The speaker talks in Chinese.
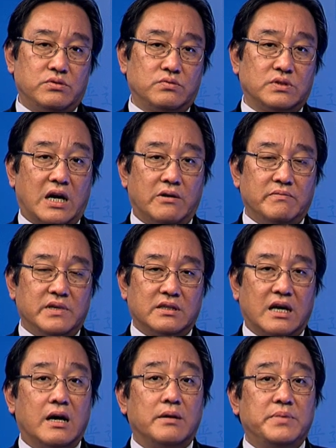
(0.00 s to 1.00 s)
主导。
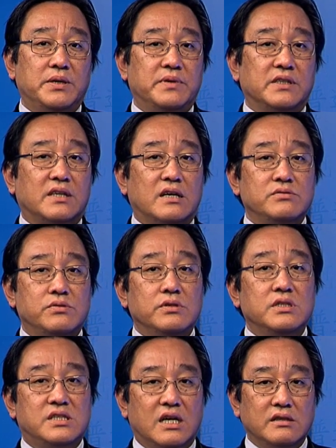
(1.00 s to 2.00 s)
他批评当局
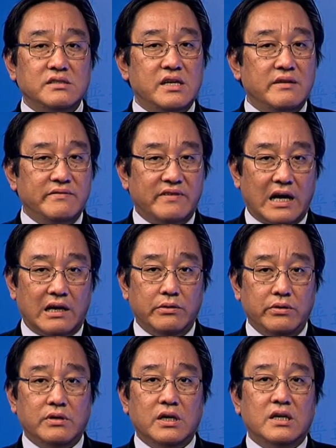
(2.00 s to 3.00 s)
强奸法律